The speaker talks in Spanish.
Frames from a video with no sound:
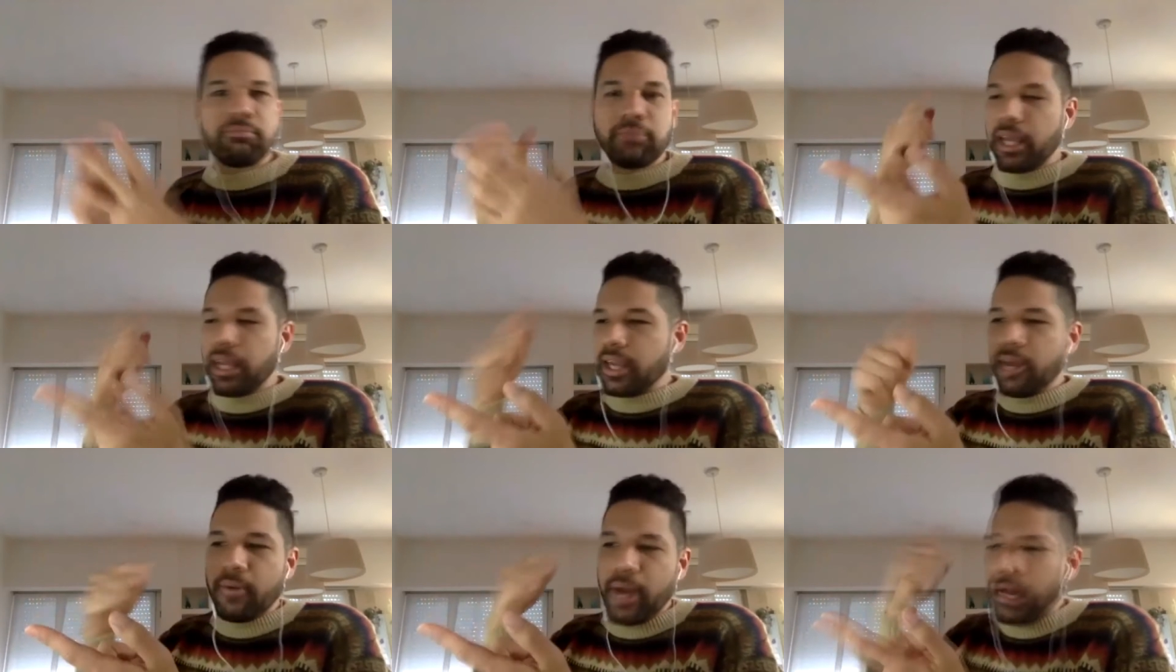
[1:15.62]
que
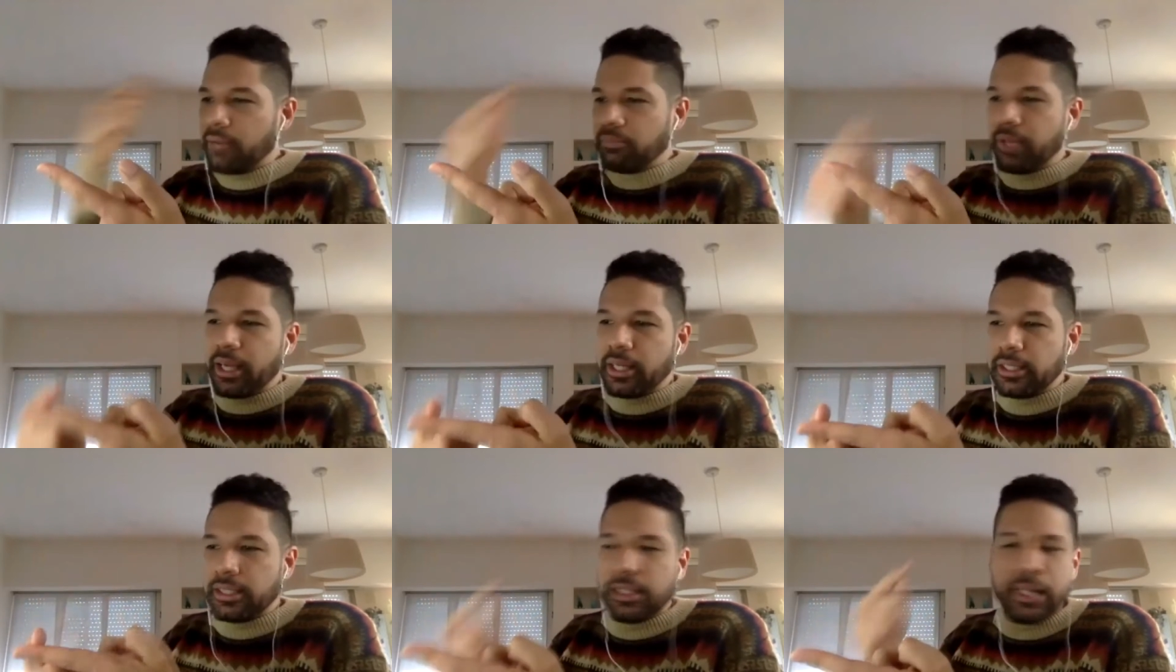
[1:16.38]
lleva, que
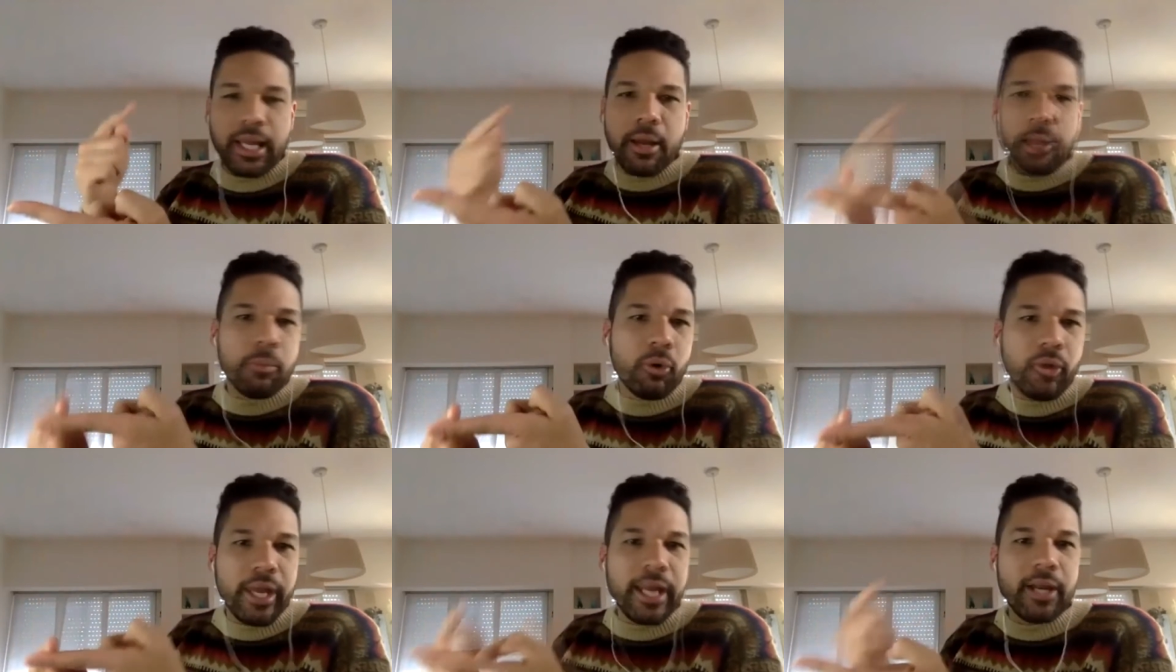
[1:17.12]
necesita
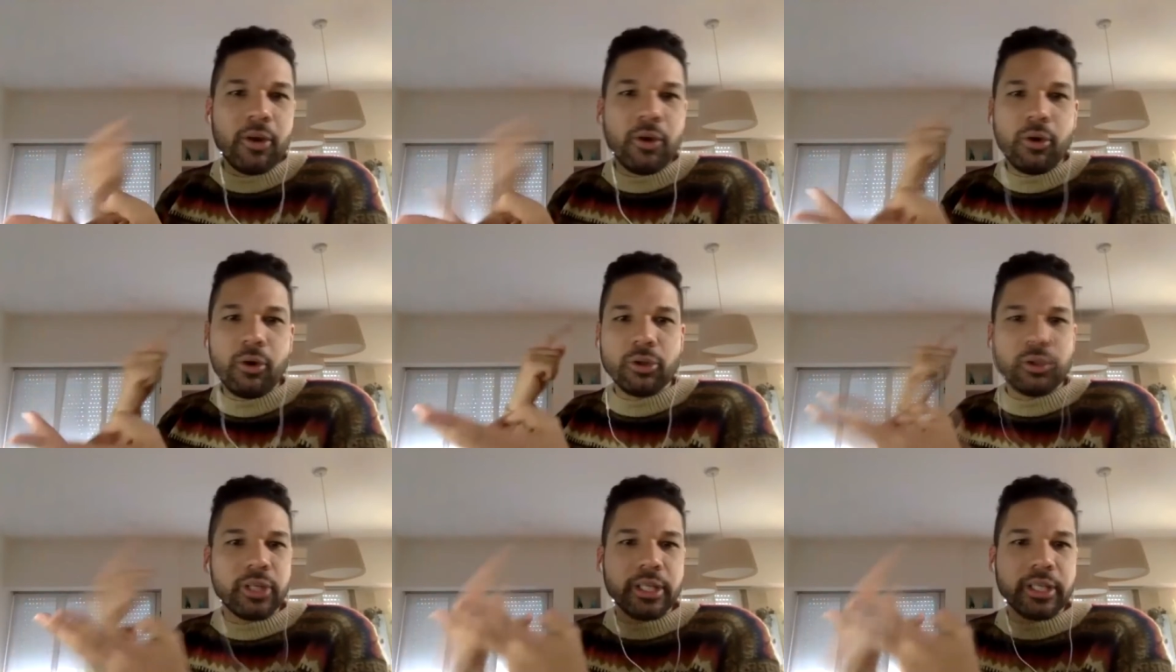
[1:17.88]

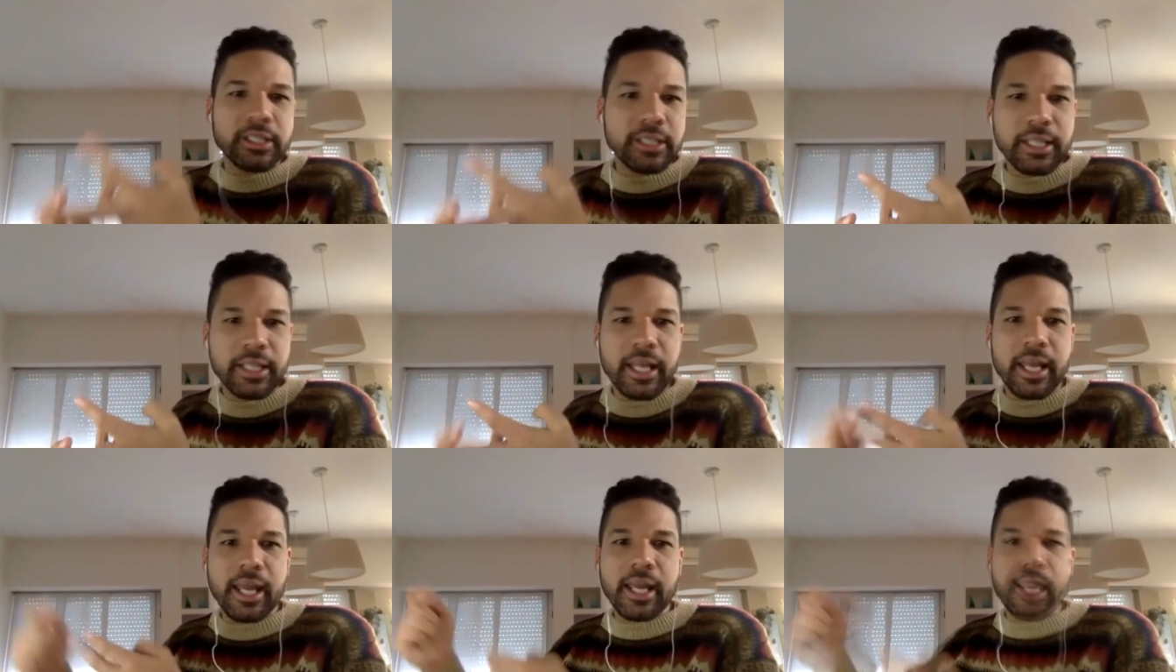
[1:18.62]
modelos, necesita
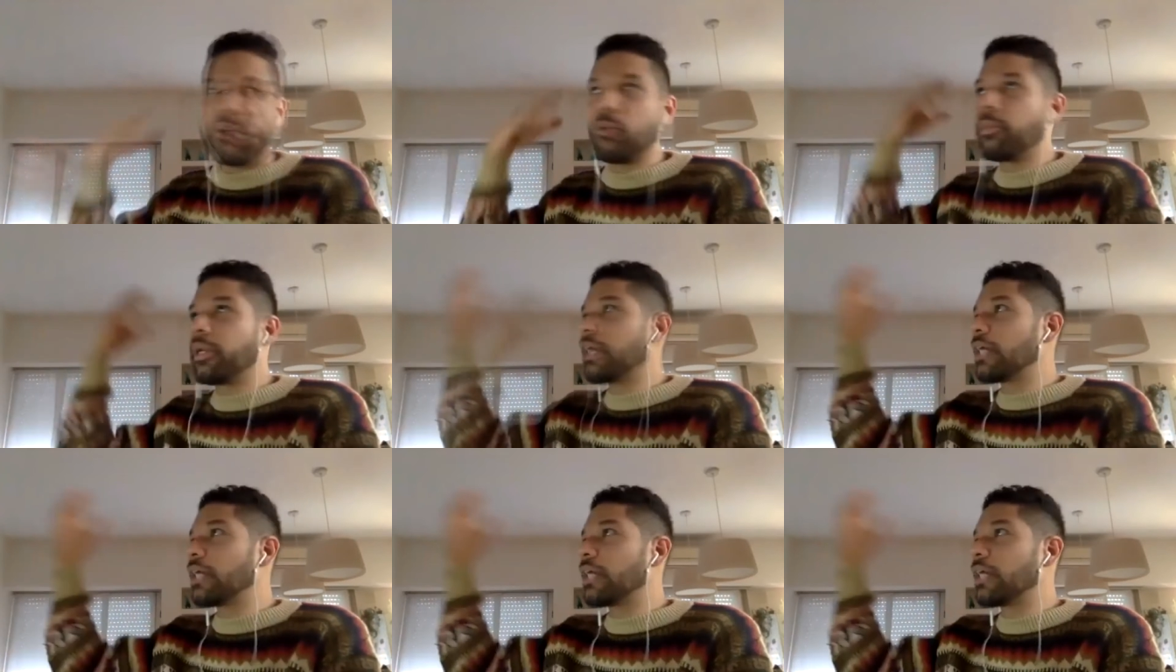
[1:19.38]
de
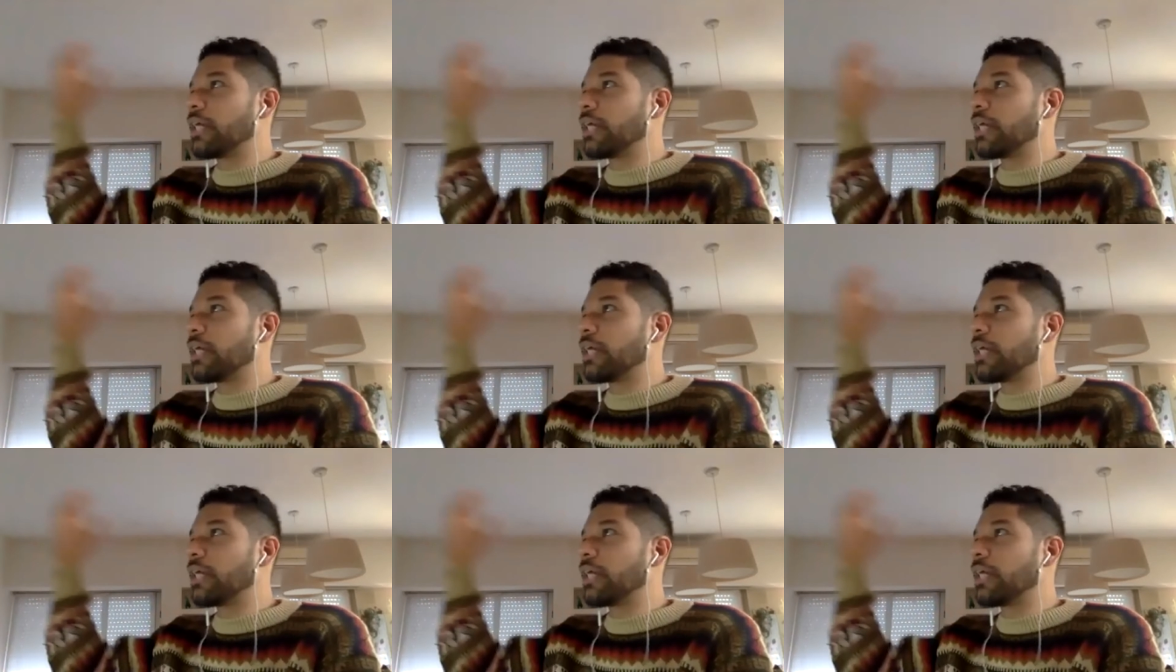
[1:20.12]
iluminación, de
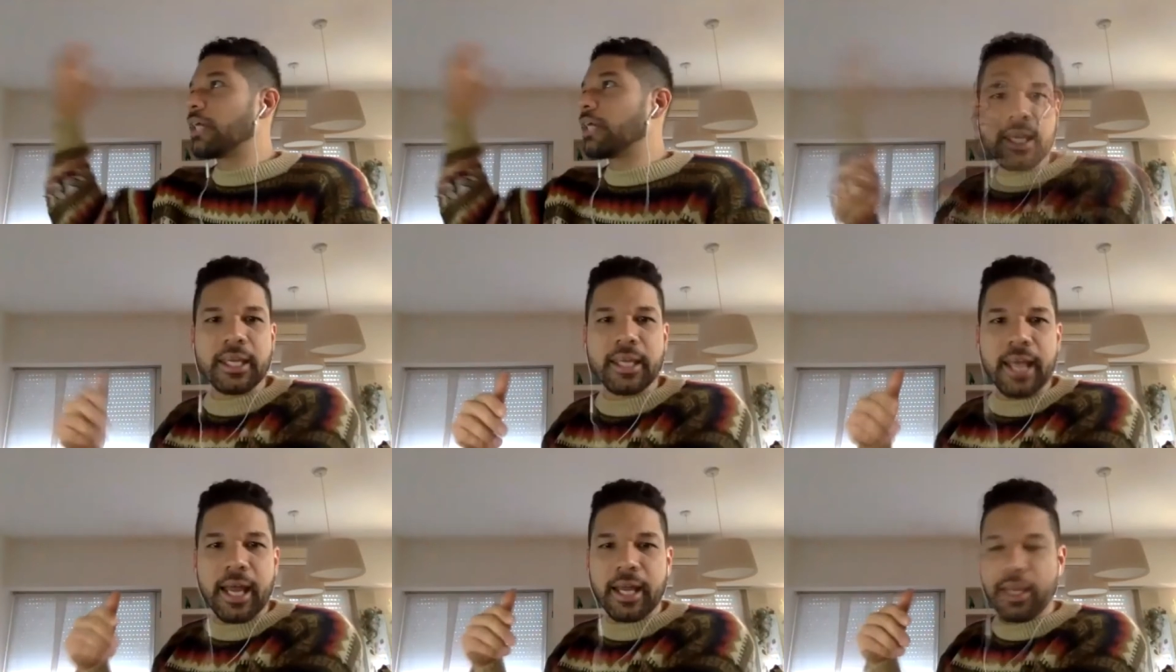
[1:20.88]
arte, de
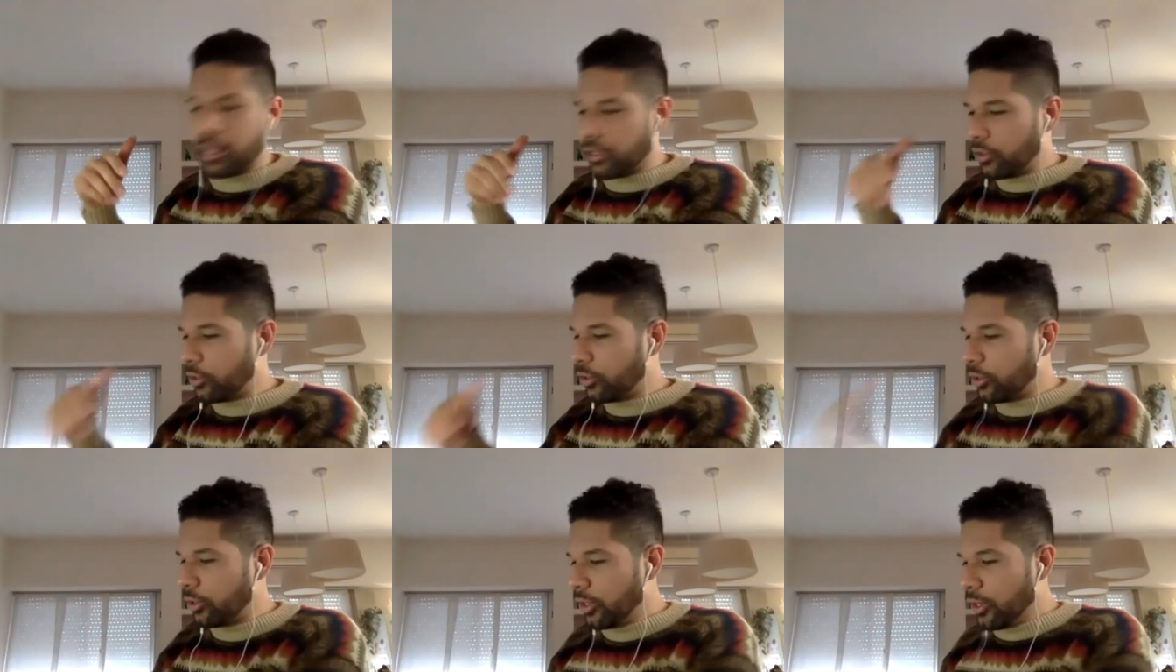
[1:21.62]
maquillaje, de
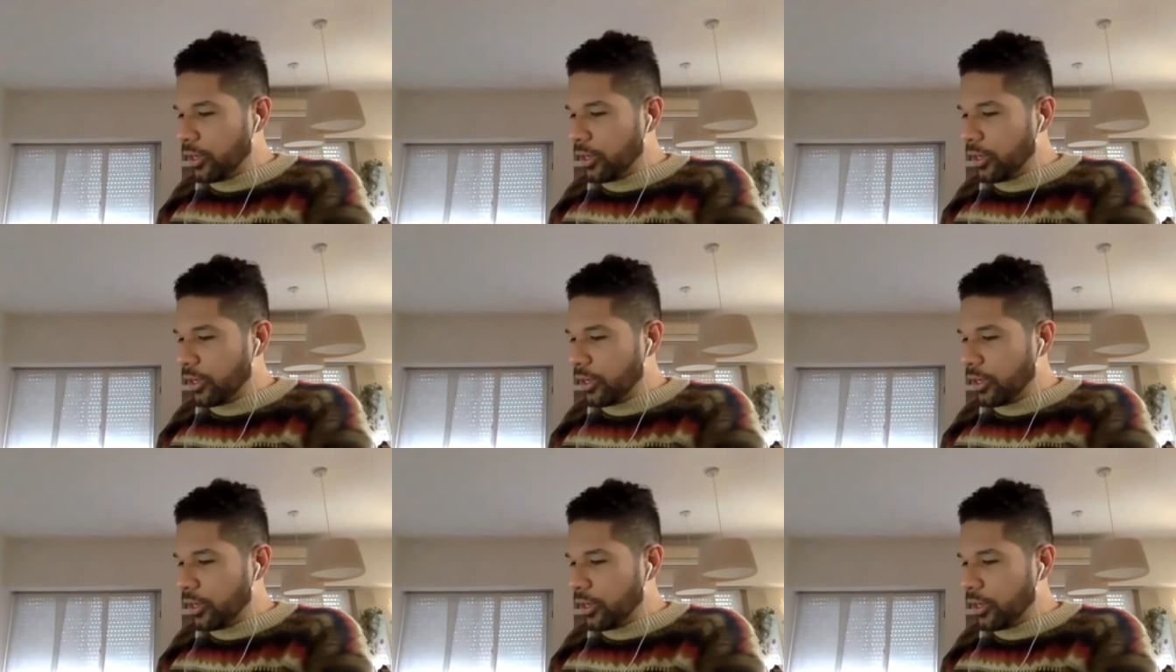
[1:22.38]
todo,